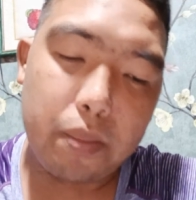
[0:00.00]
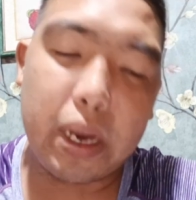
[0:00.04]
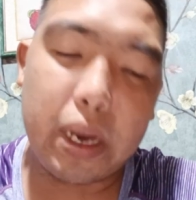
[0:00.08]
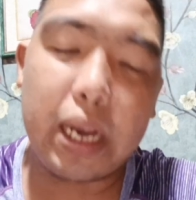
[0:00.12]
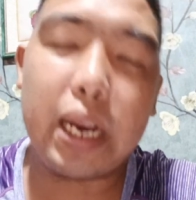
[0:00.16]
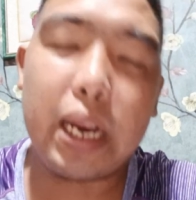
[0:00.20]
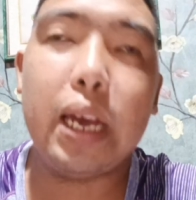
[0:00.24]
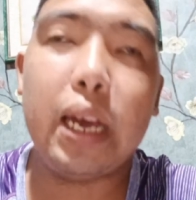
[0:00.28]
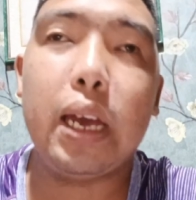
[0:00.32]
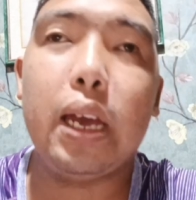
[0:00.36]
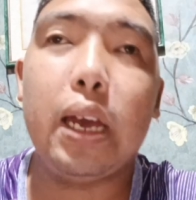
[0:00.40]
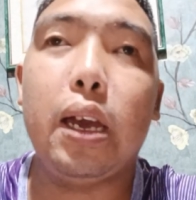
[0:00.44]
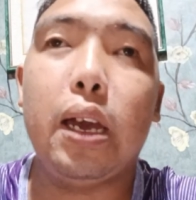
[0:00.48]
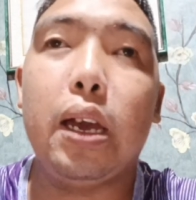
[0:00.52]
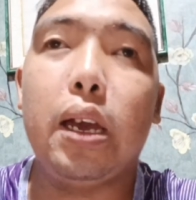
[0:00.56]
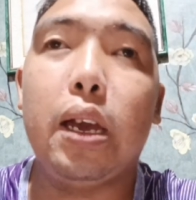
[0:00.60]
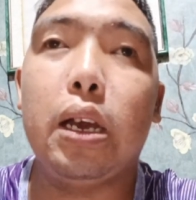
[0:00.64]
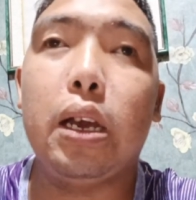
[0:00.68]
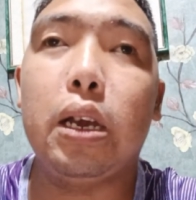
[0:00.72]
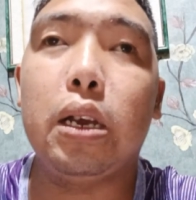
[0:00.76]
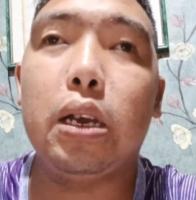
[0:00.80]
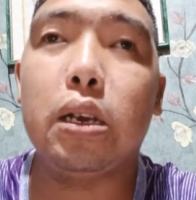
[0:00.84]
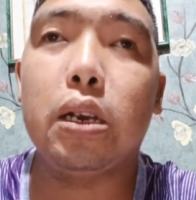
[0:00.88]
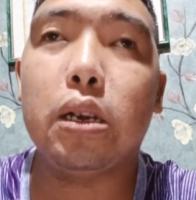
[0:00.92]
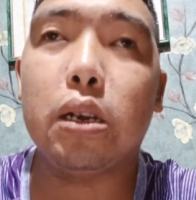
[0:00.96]

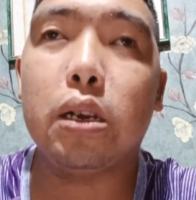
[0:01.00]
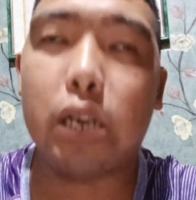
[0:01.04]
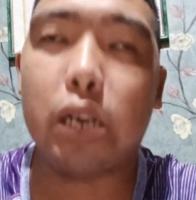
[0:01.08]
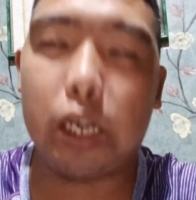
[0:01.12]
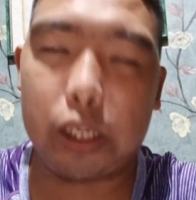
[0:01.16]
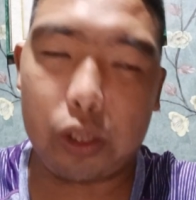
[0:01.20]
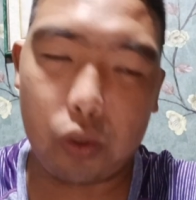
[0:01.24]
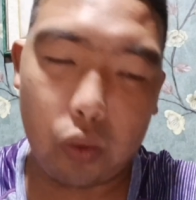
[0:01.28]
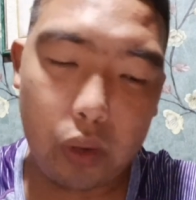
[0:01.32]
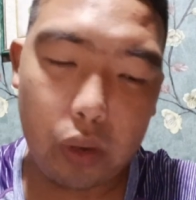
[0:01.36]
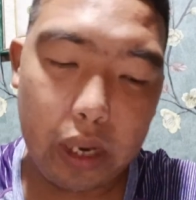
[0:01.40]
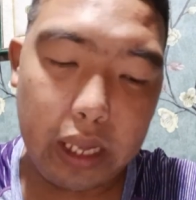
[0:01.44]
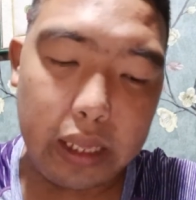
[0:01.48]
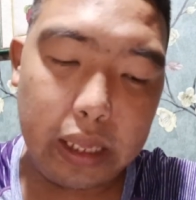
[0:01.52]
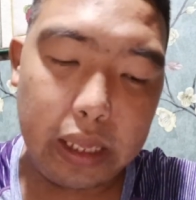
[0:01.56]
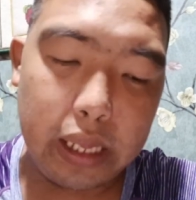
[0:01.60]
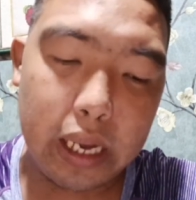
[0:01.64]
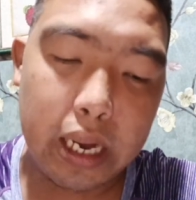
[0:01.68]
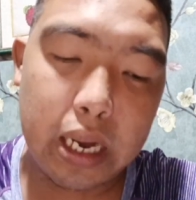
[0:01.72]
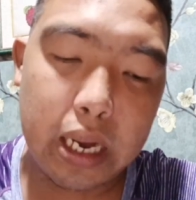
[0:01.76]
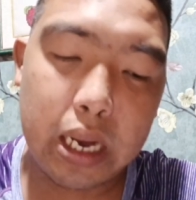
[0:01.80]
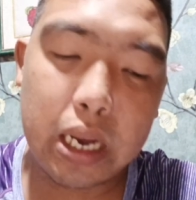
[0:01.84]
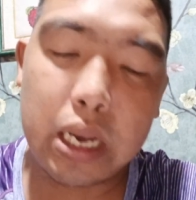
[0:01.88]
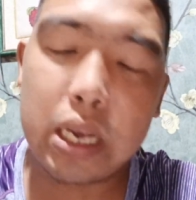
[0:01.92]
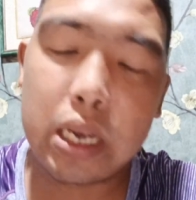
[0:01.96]
Parang katulad
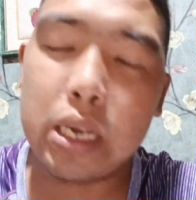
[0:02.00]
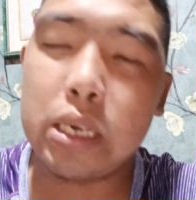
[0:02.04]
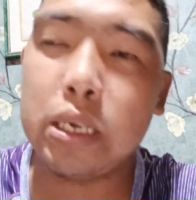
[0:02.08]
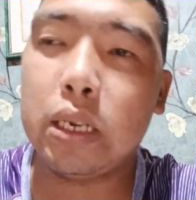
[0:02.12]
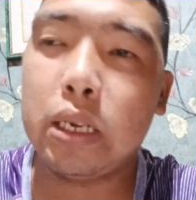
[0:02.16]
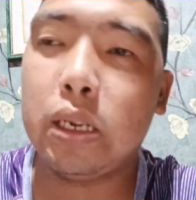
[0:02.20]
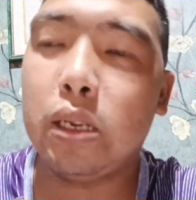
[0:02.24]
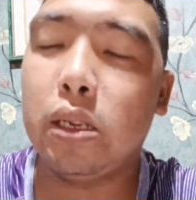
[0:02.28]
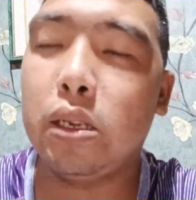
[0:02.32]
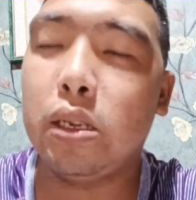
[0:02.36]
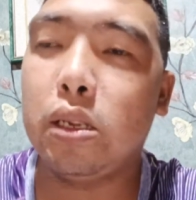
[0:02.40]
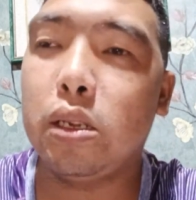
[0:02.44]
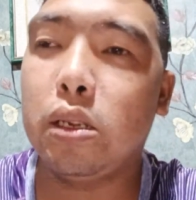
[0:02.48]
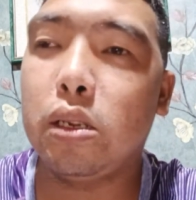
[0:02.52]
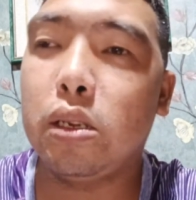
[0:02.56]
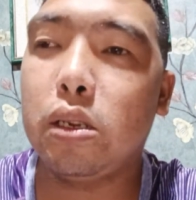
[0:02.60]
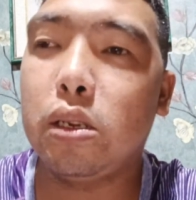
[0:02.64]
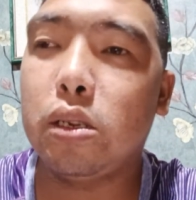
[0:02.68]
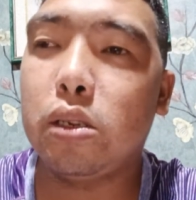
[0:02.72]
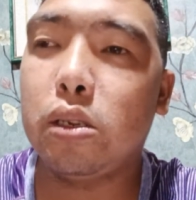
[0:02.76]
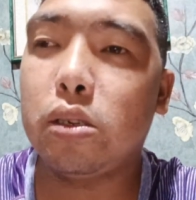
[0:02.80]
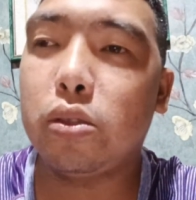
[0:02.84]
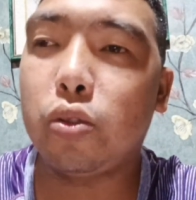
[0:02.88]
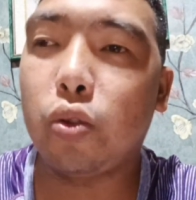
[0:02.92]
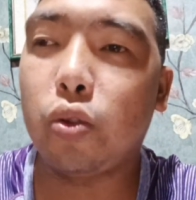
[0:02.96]
ng
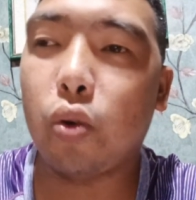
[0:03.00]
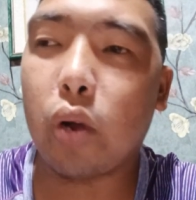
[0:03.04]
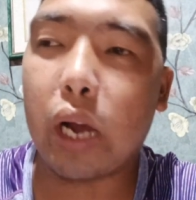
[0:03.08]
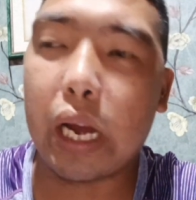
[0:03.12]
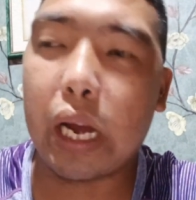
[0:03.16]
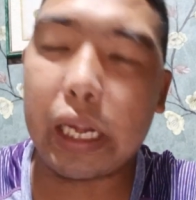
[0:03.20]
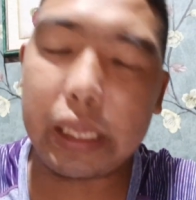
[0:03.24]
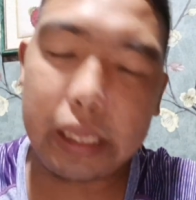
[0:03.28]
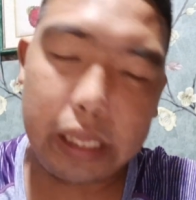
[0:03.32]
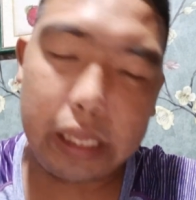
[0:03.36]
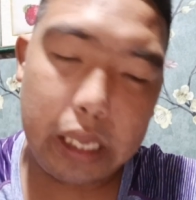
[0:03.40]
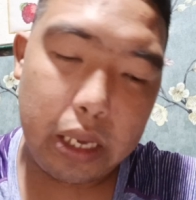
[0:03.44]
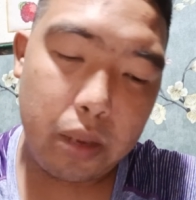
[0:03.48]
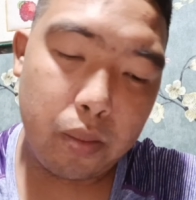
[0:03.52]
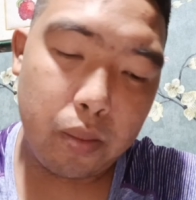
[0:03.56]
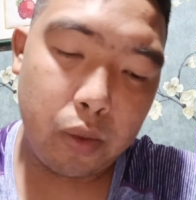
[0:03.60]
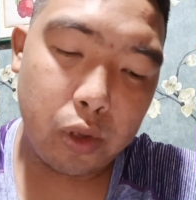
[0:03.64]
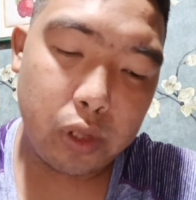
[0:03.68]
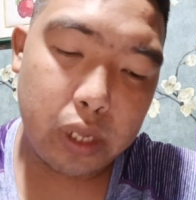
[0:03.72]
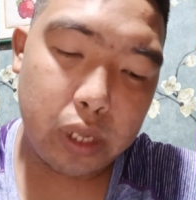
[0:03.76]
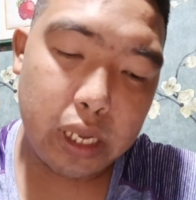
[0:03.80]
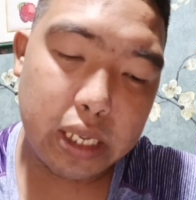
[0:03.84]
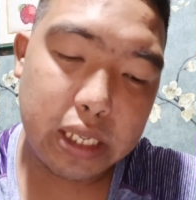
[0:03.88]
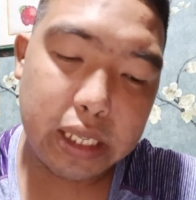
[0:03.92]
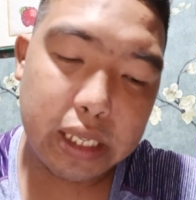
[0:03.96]
Ducati
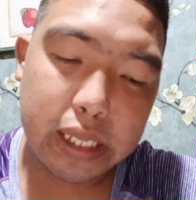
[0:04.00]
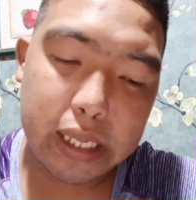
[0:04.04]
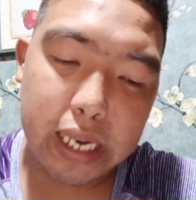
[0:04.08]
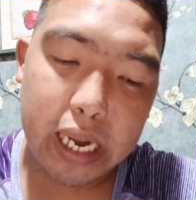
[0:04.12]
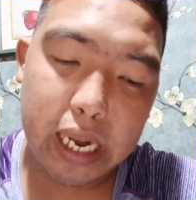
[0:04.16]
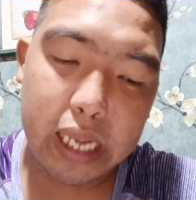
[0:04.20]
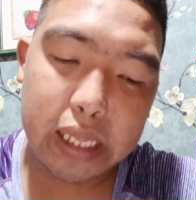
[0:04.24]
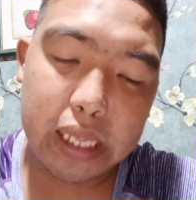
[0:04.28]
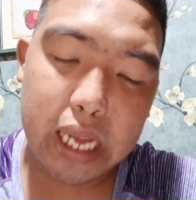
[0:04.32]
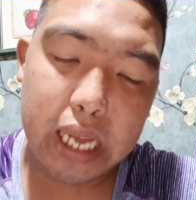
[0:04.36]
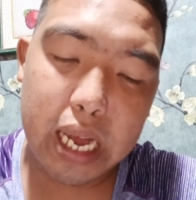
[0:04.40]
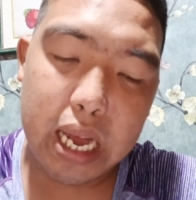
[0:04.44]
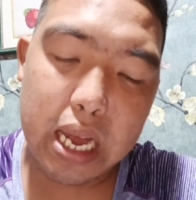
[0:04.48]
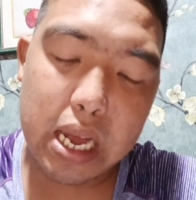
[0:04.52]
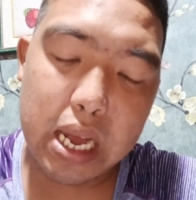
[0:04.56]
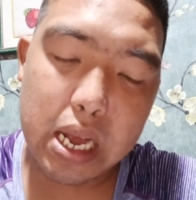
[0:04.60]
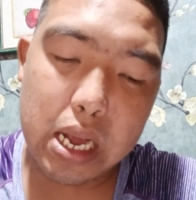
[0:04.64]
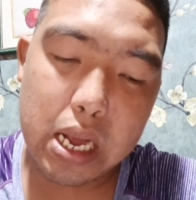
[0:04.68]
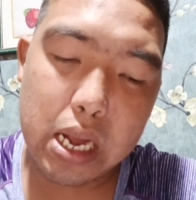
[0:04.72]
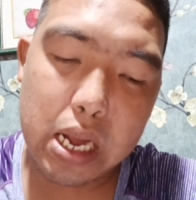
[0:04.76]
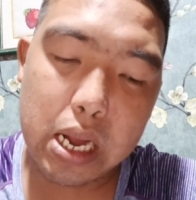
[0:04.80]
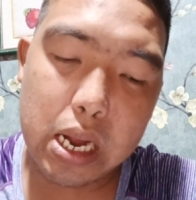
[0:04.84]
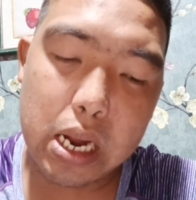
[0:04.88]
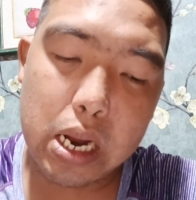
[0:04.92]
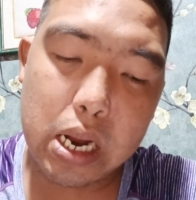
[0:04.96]
Multistrada
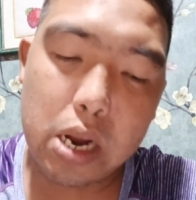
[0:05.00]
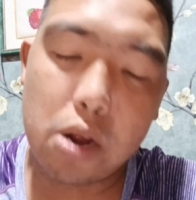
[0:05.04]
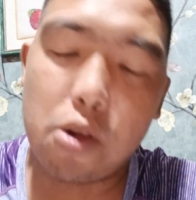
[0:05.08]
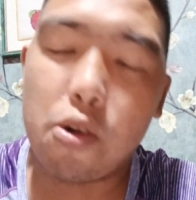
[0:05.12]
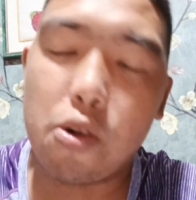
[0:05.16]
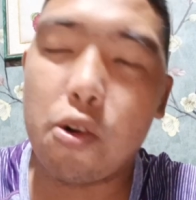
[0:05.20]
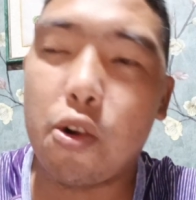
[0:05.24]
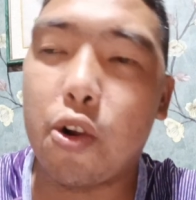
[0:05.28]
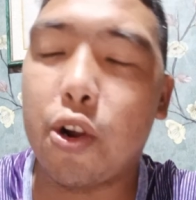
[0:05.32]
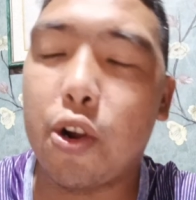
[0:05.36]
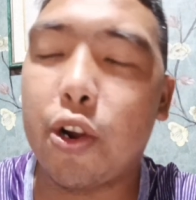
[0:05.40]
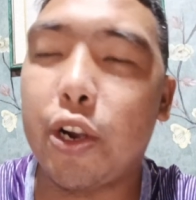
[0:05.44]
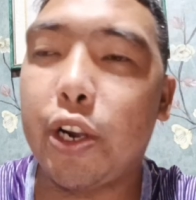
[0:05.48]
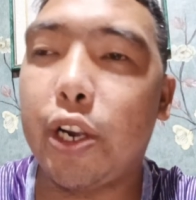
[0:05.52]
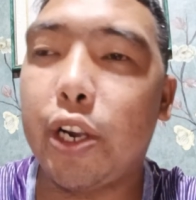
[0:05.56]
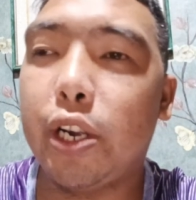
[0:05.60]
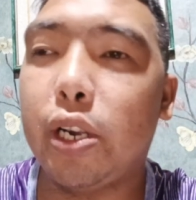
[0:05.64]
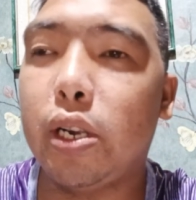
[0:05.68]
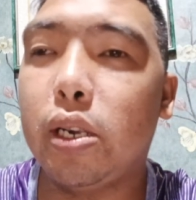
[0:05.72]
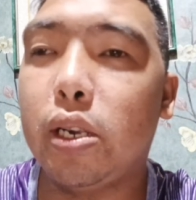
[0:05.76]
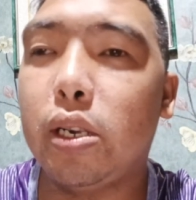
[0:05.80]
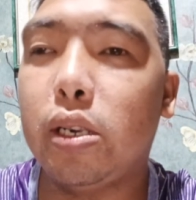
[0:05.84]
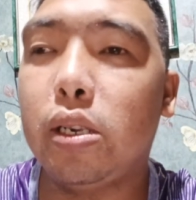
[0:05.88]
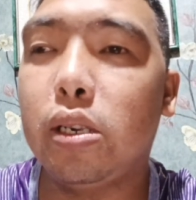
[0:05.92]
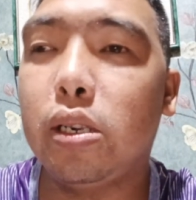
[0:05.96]

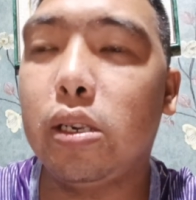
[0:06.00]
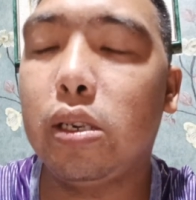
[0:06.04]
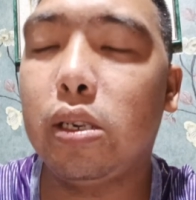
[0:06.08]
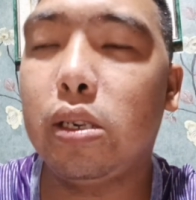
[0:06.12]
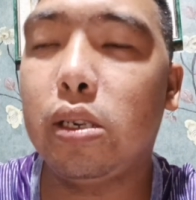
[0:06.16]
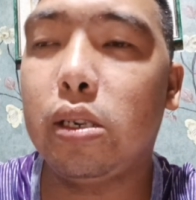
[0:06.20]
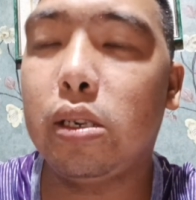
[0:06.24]
or